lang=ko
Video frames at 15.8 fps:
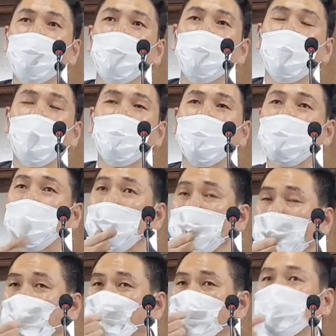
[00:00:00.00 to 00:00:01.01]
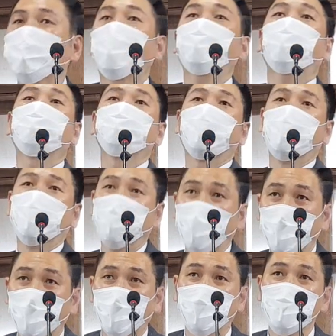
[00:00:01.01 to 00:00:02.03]
것이 아니라, 첫 번째는 하나님의
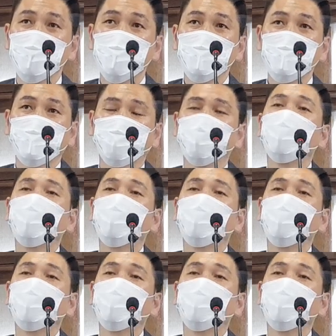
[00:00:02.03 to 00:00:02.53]
은혜요. 두